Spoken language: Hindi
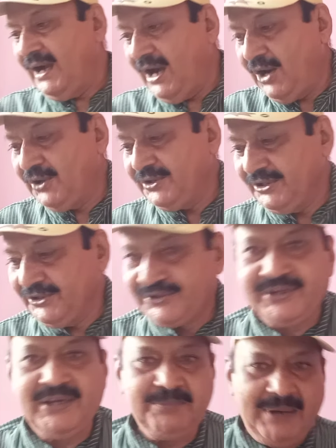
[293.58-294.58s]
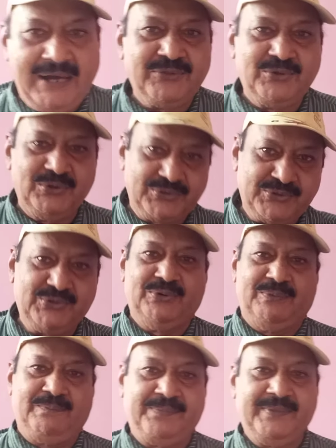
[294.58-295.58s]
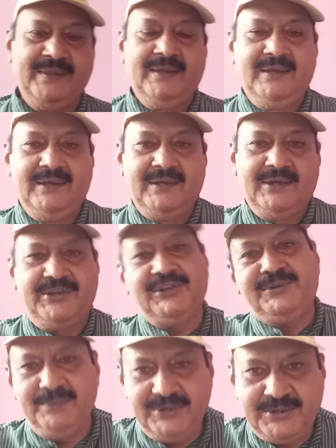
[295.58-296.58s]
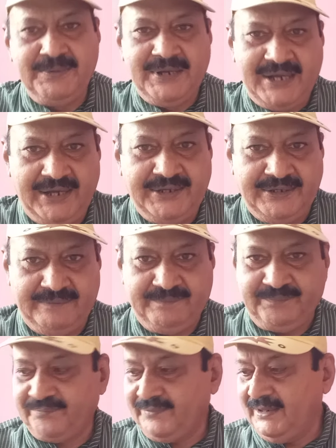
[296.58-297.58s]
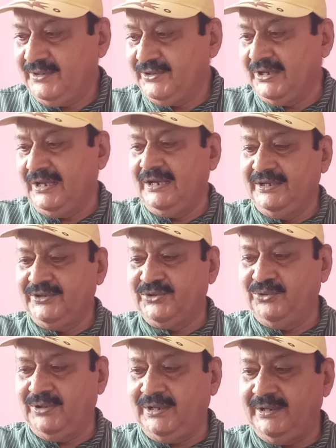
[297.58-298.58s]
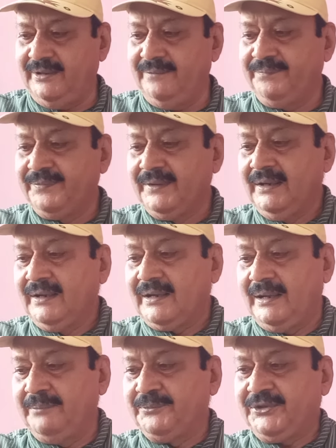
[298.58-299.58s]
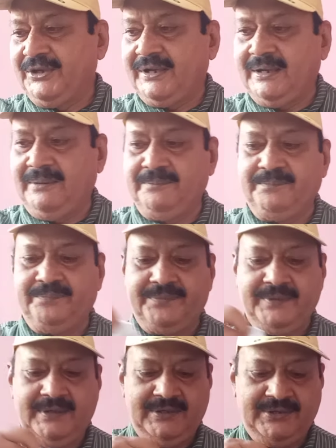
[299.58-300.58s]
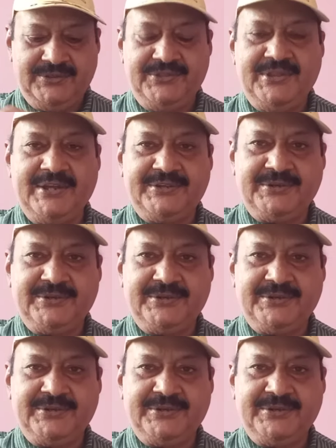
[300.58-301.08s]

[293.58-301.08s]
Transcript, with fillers: और इसके बाद दोस्तों किशमिश भी खाइए डेली जो है कम से कम दस